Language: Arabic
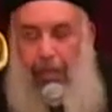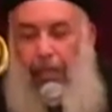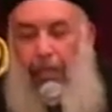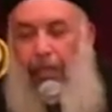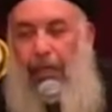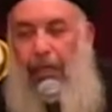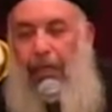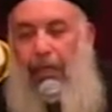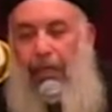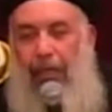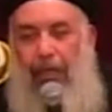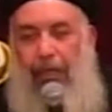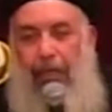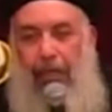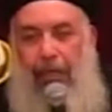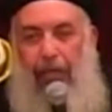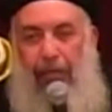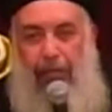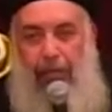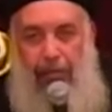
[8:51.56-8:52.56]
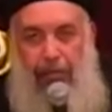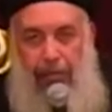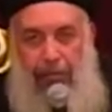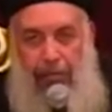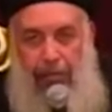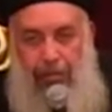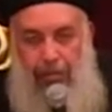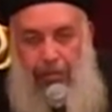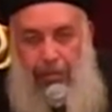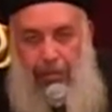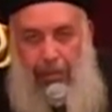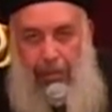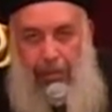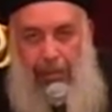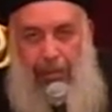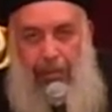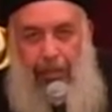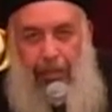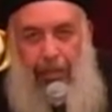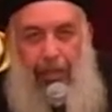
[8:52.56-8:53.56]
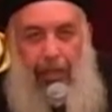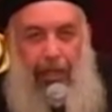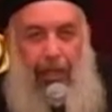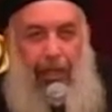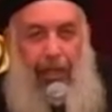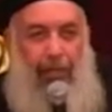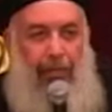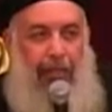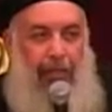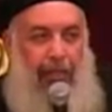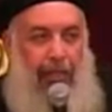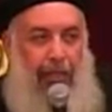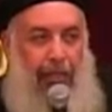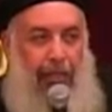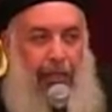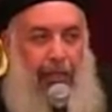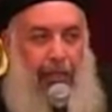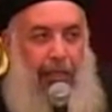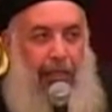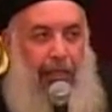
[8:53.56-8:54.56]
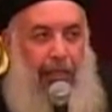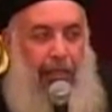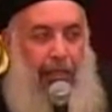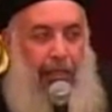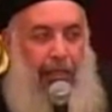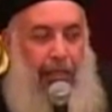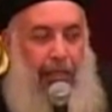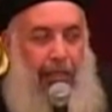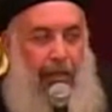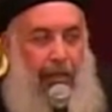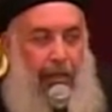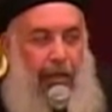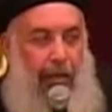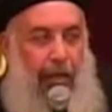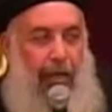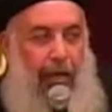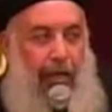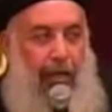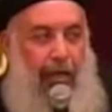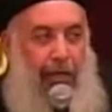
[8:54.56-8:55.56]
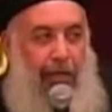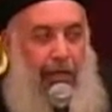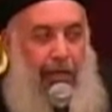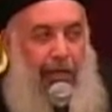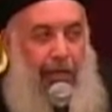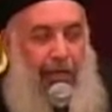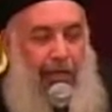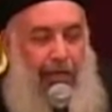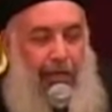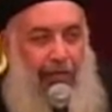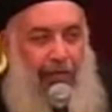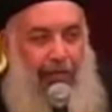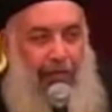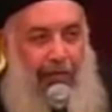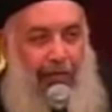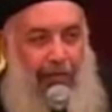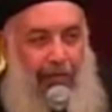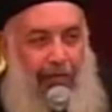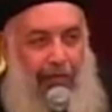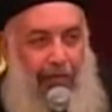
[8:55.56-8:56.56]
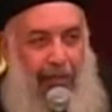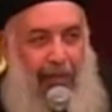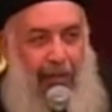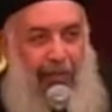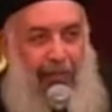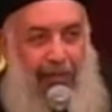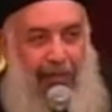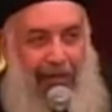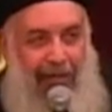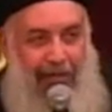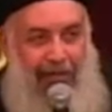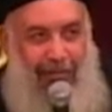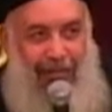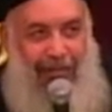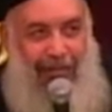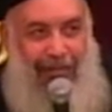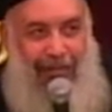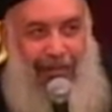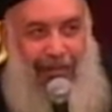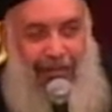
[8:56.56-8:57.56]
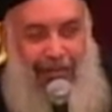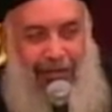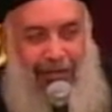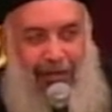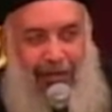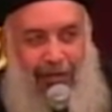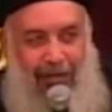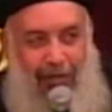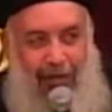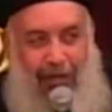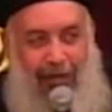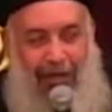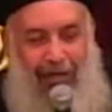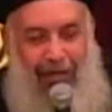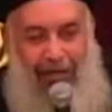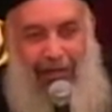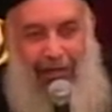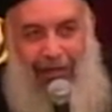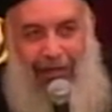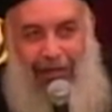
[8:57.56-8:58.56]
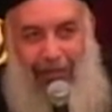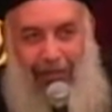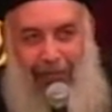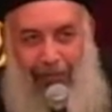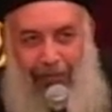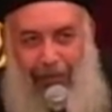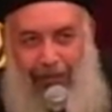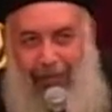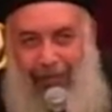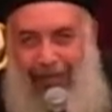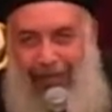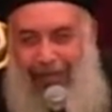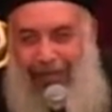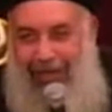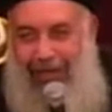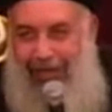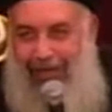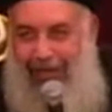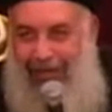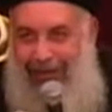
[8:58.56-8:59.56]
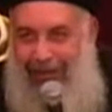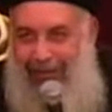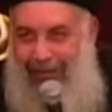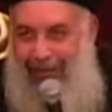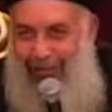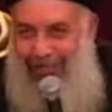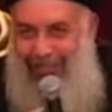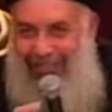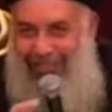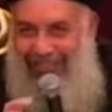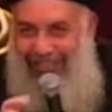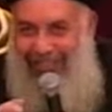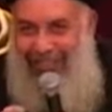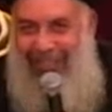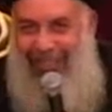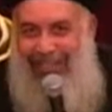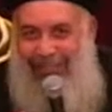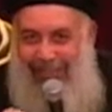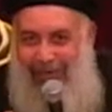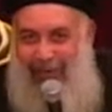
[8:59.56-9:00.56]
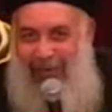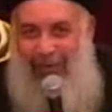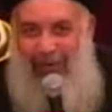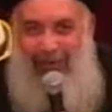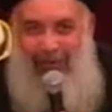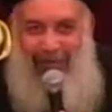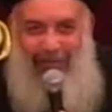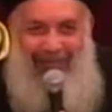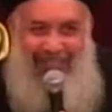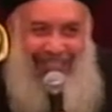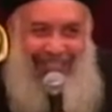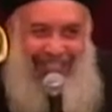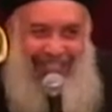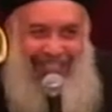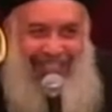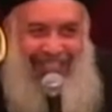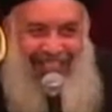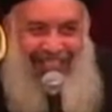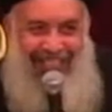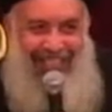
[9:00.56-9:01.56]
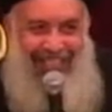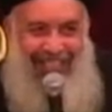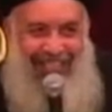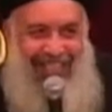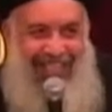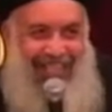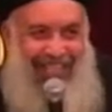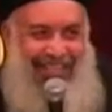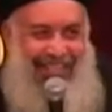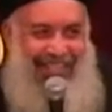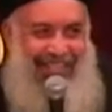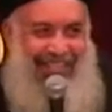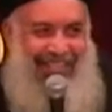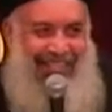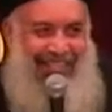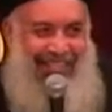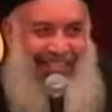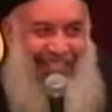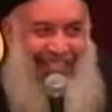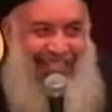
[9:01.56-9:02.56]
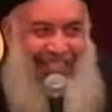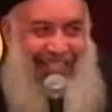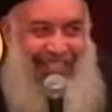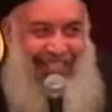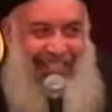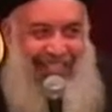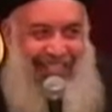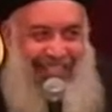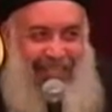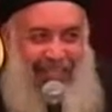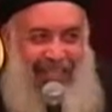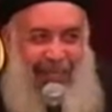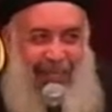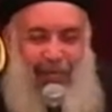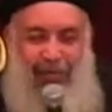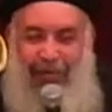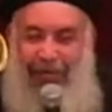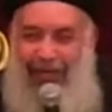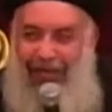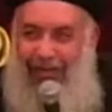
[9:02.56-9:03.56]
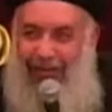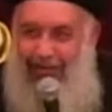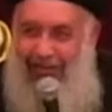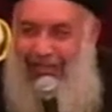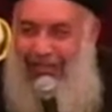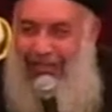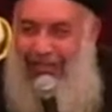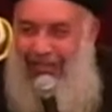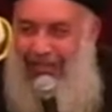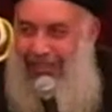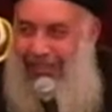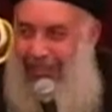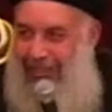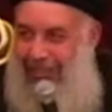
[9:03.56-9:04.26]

اللي أنا جاي له إن أنا جاي أعمل إيه؟ أعلمك الفهم أفهمك وأعلمك الفهم يعني أفهمك إزاي تفهم هي كده يا فهمك ازاي